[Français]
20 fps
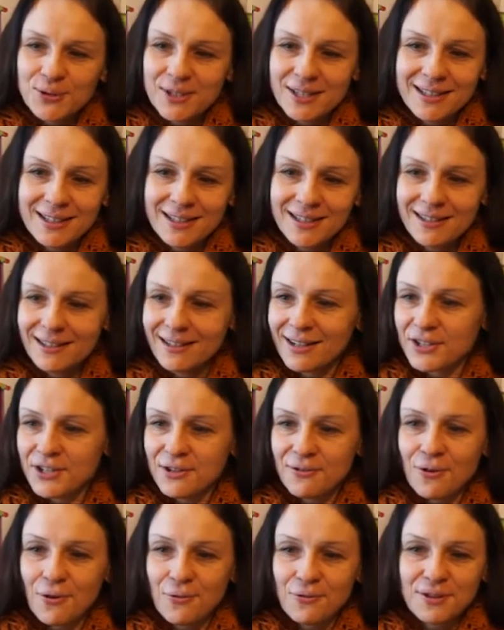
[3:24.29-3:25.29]
c'était que
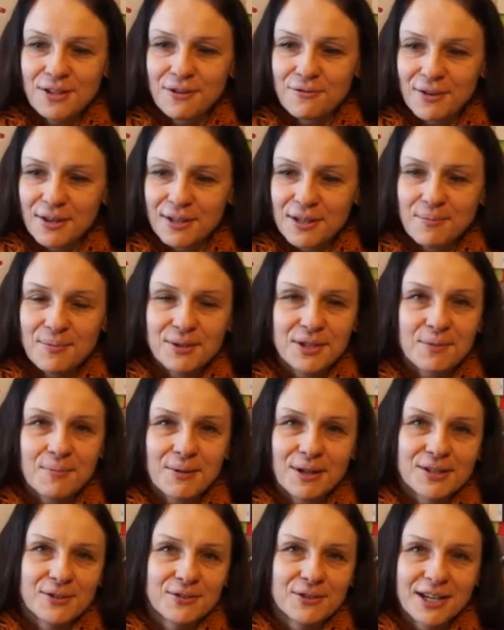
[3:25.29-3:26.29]
j'avais envie de faire des petits
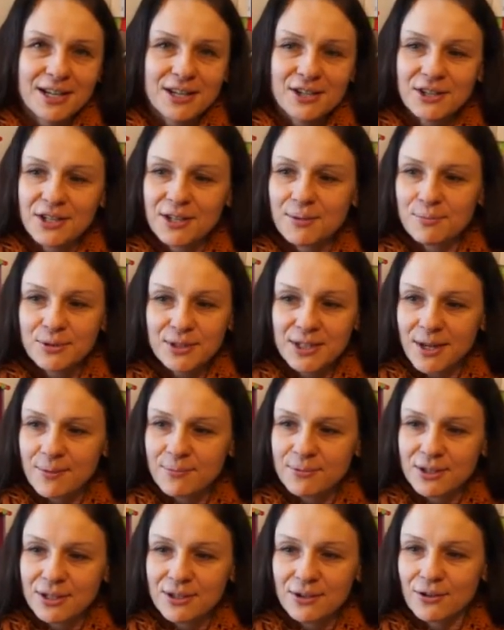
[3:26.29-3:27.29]
personnages et petit à
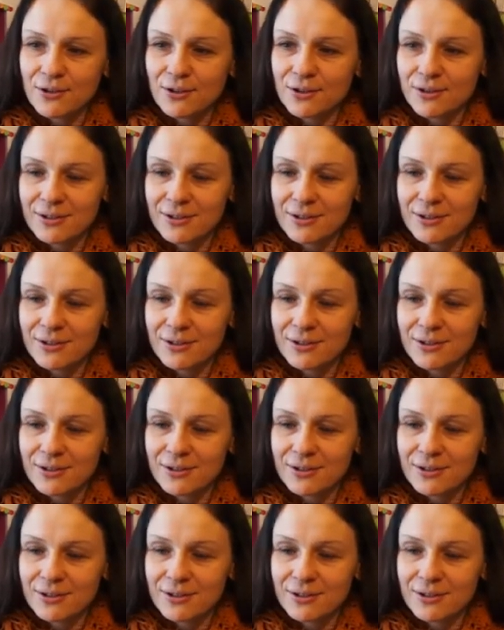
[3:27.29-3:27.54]
petit.